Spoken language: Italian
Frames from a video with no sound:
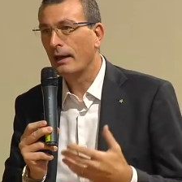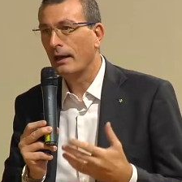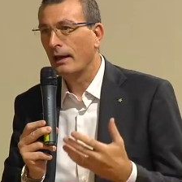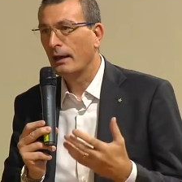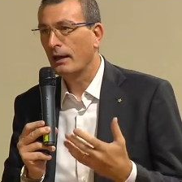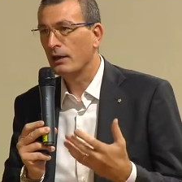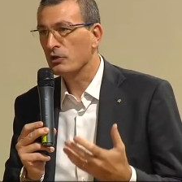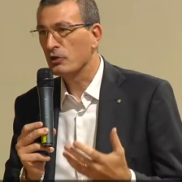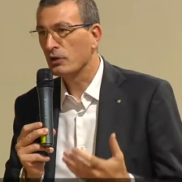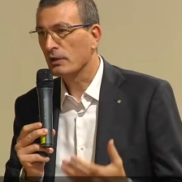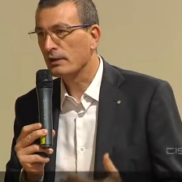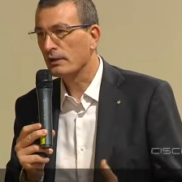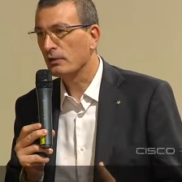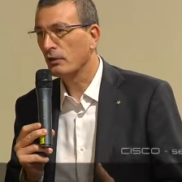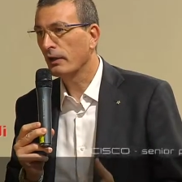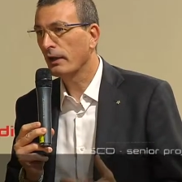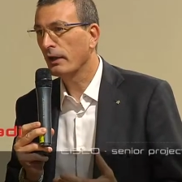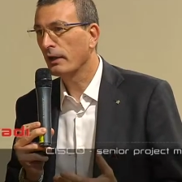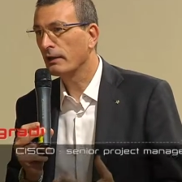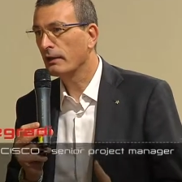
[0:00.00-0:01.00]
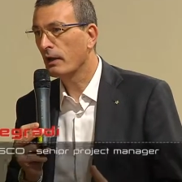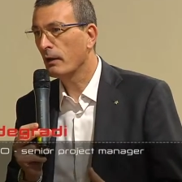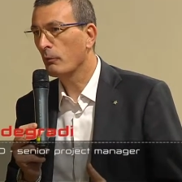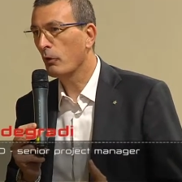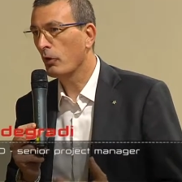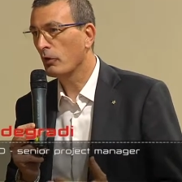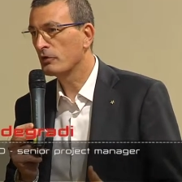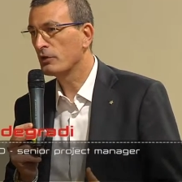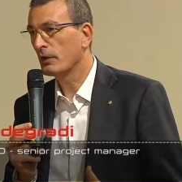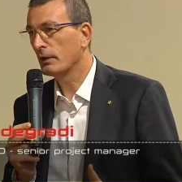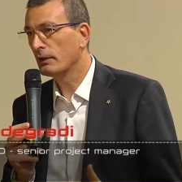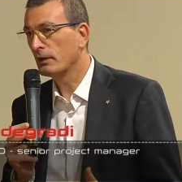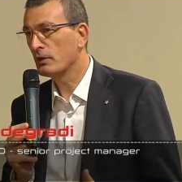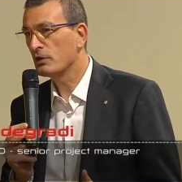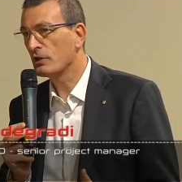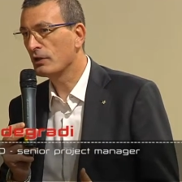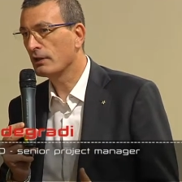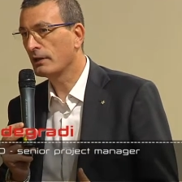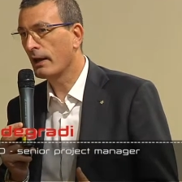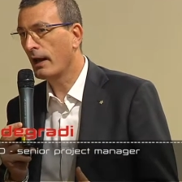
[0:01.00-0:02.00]
l'accezione che diamo oggi al
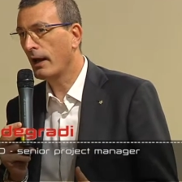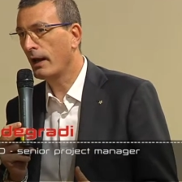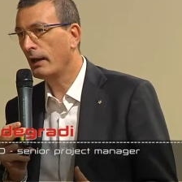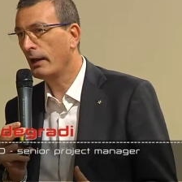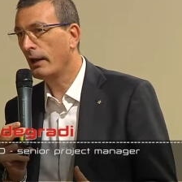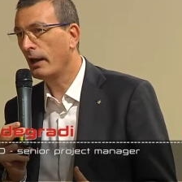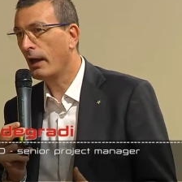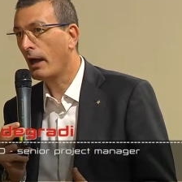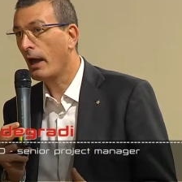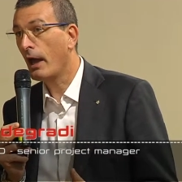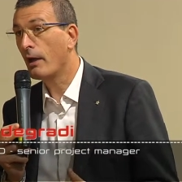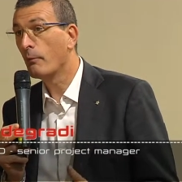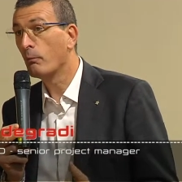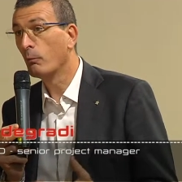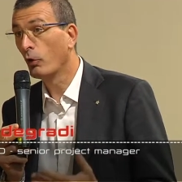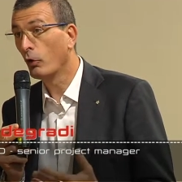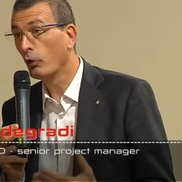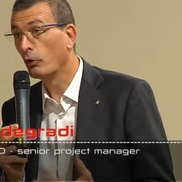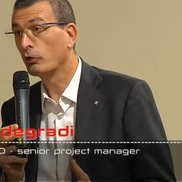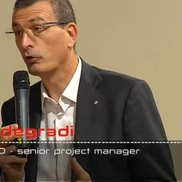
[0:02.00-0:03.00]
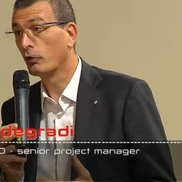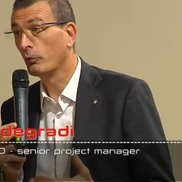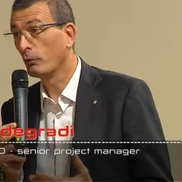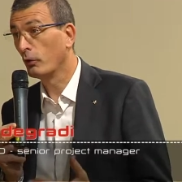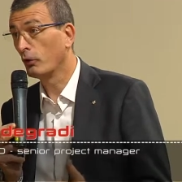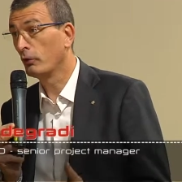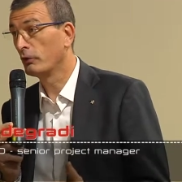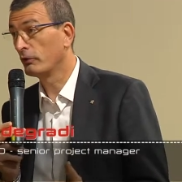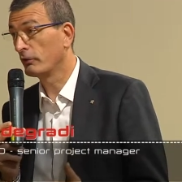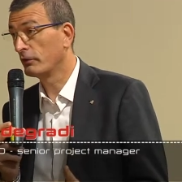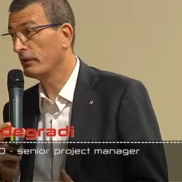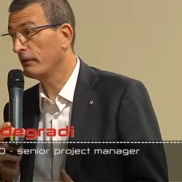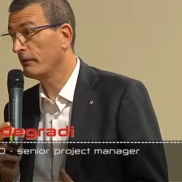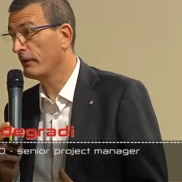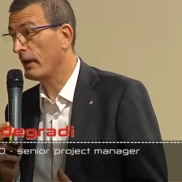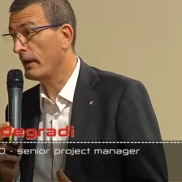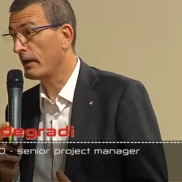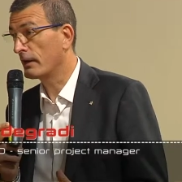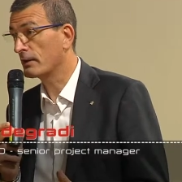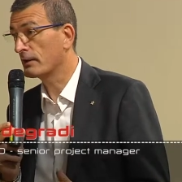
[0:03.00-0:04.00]
digitale è molto molto
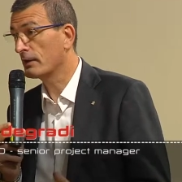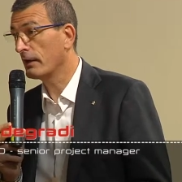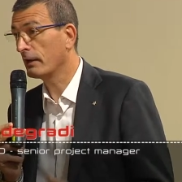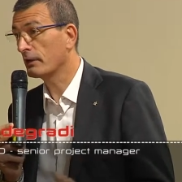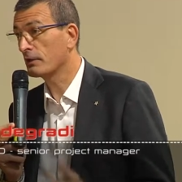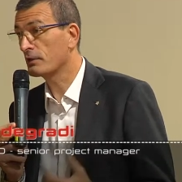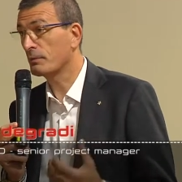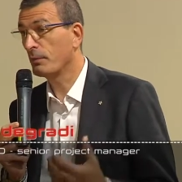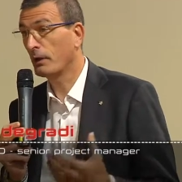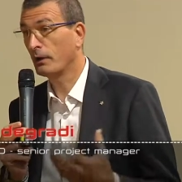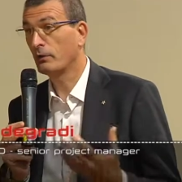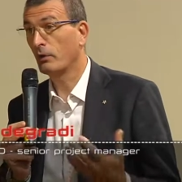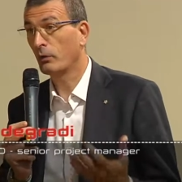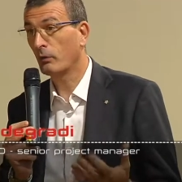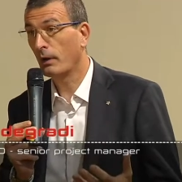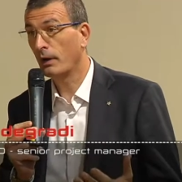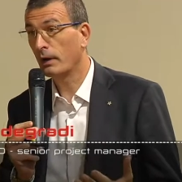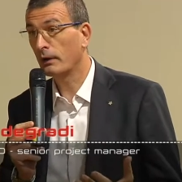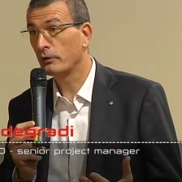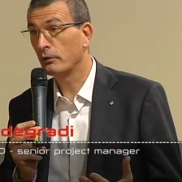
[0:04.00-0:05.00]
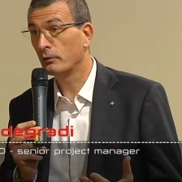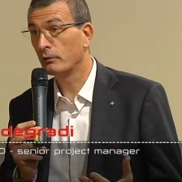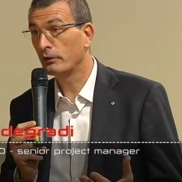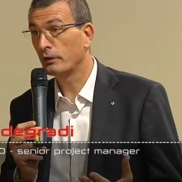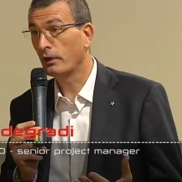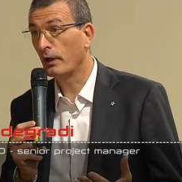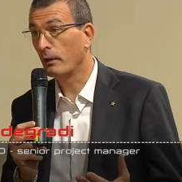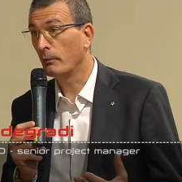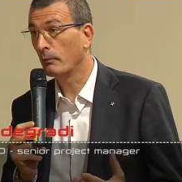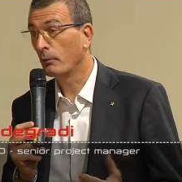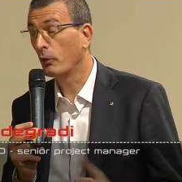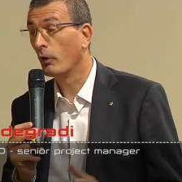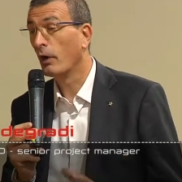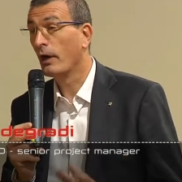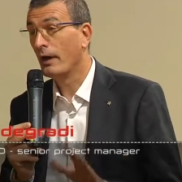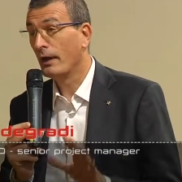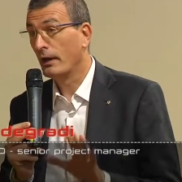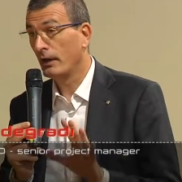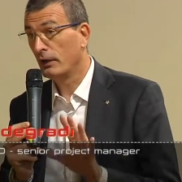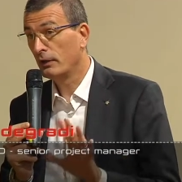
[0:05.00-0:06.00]
diversa rispetto a quella di un tempo.
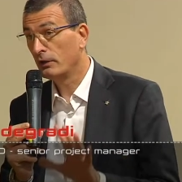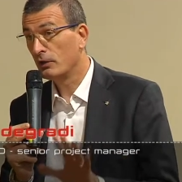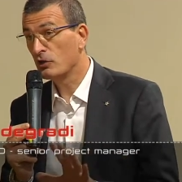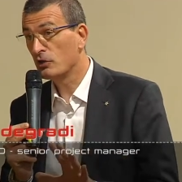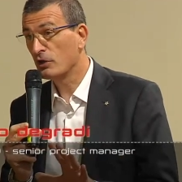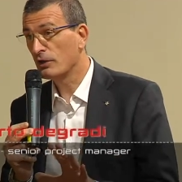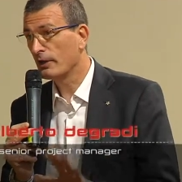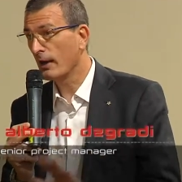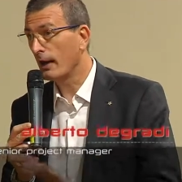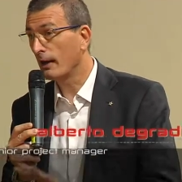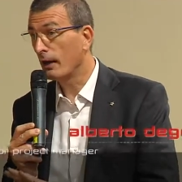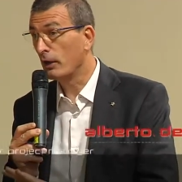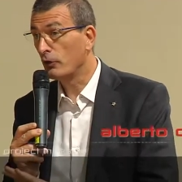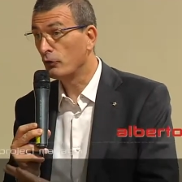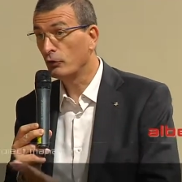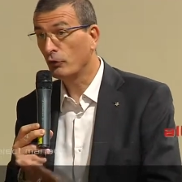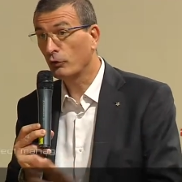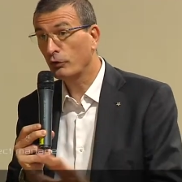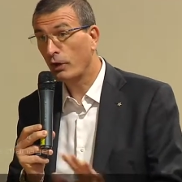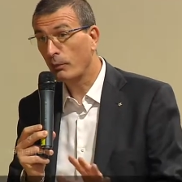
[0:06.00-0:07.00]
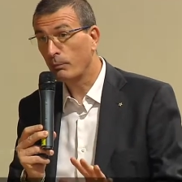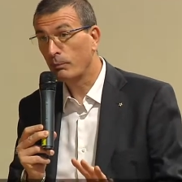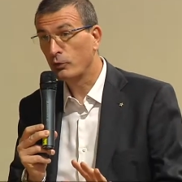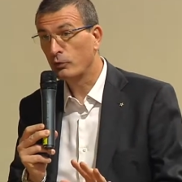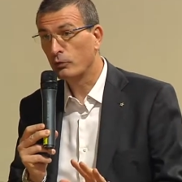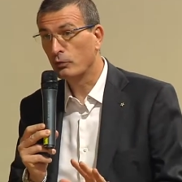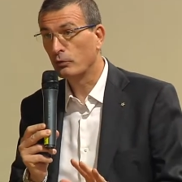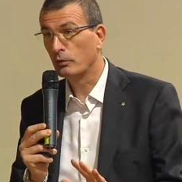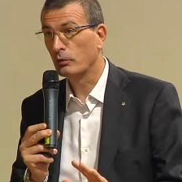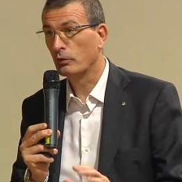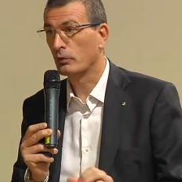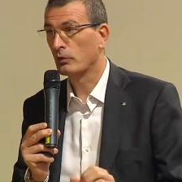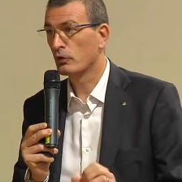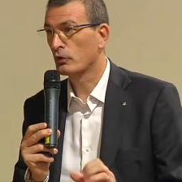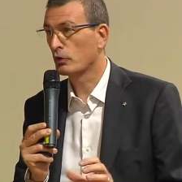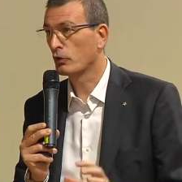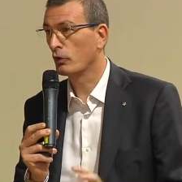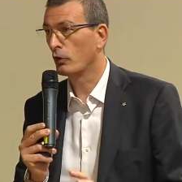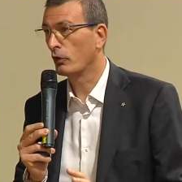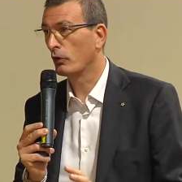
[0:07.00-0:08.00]
Il digitale non è più
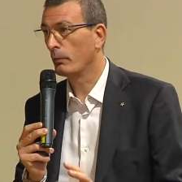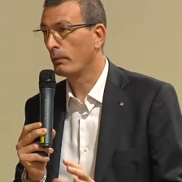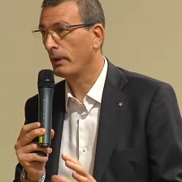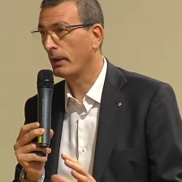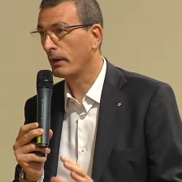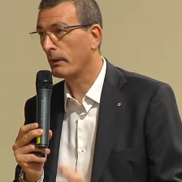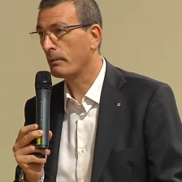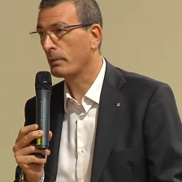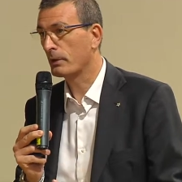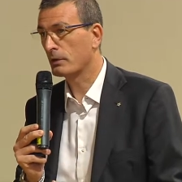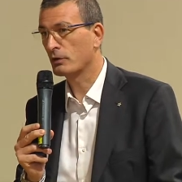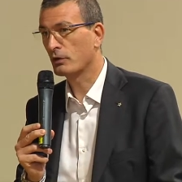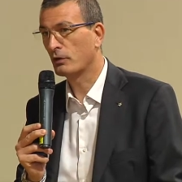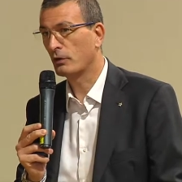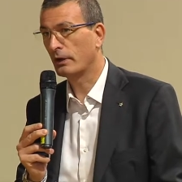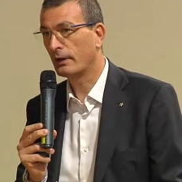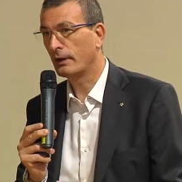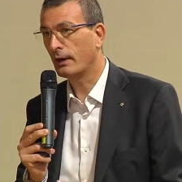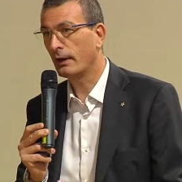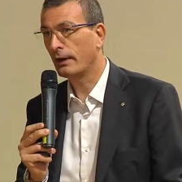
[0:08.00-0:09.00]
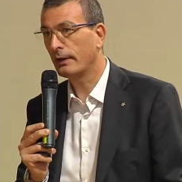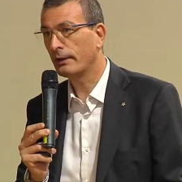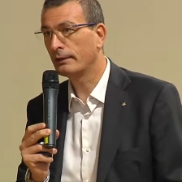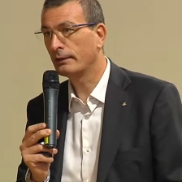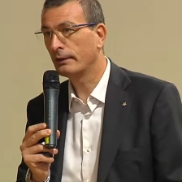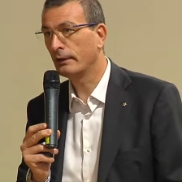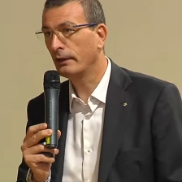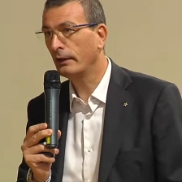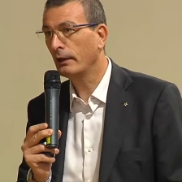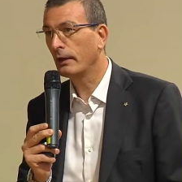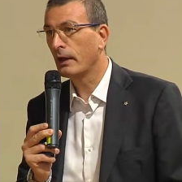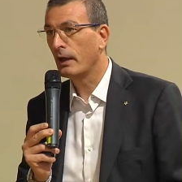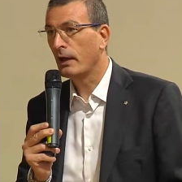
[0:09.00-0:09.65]
solo per le persone dell'IT,